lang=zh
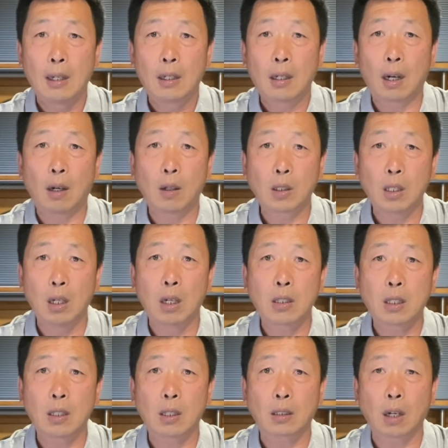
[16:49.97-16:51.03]
然后各
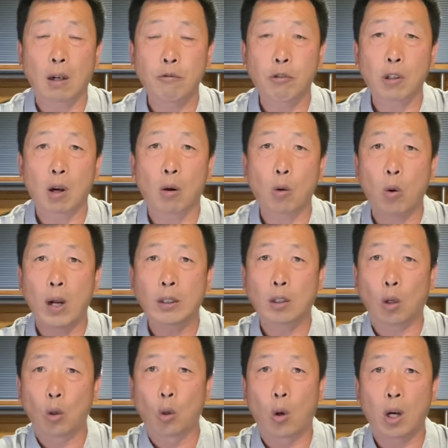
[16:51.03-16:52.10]
级的政府高官
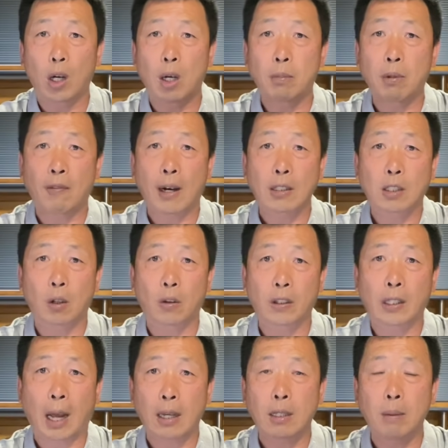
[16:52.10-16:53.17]
都撸胳膊挽袖
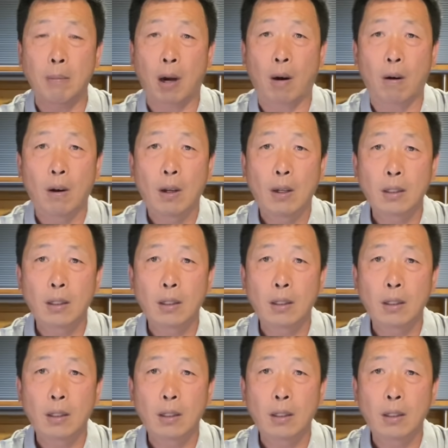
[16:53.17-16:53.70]
子打疫苗。